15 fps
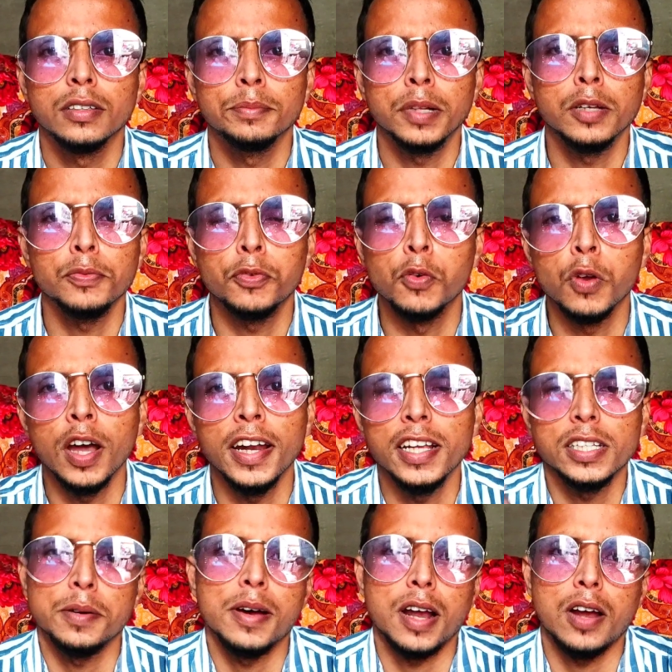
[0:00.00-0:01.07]
मतलब फूला
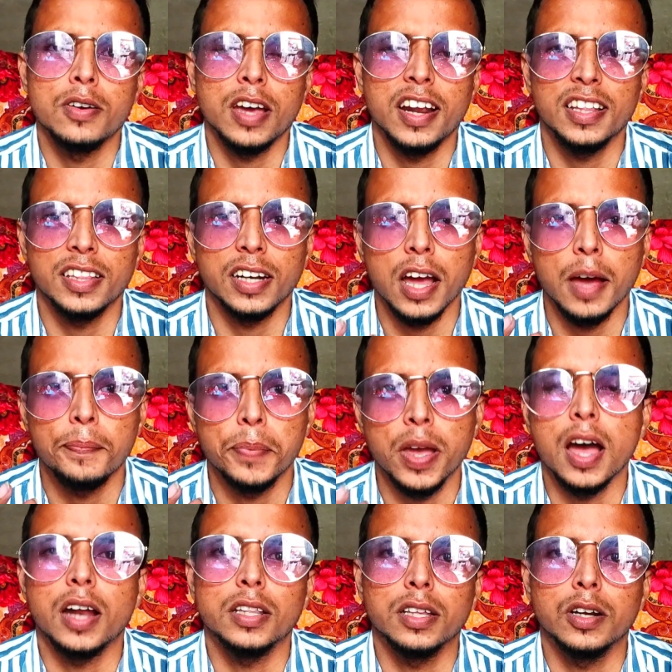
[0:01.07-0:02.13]
नहीं समा रहा हो यार इतना
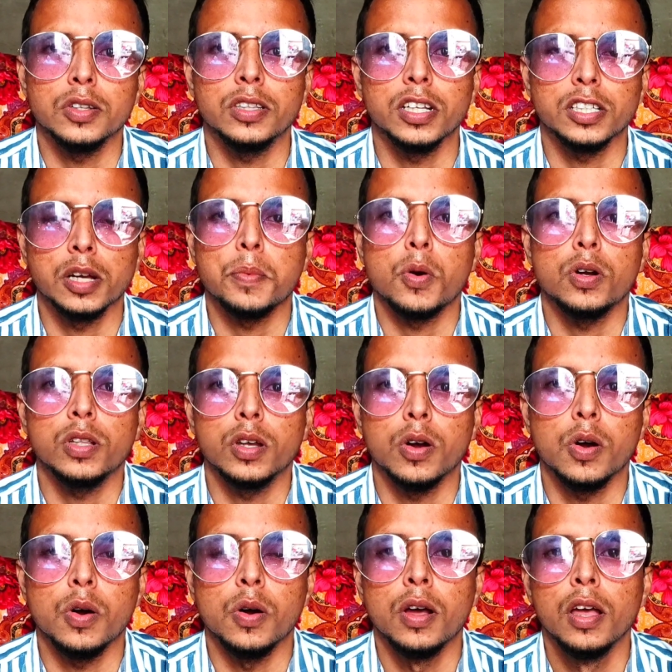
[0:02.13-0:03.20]
प्यार दे रहे हो इतना सपोर्ट दे
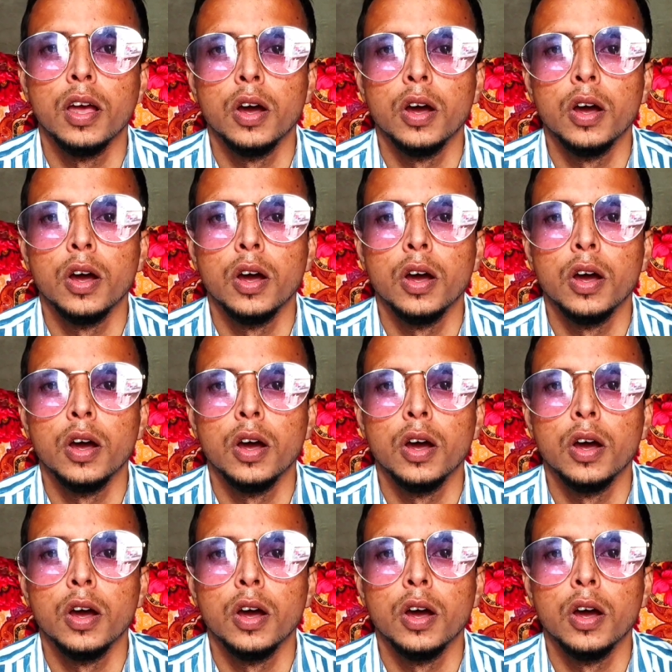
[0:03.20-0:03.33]
रहे हो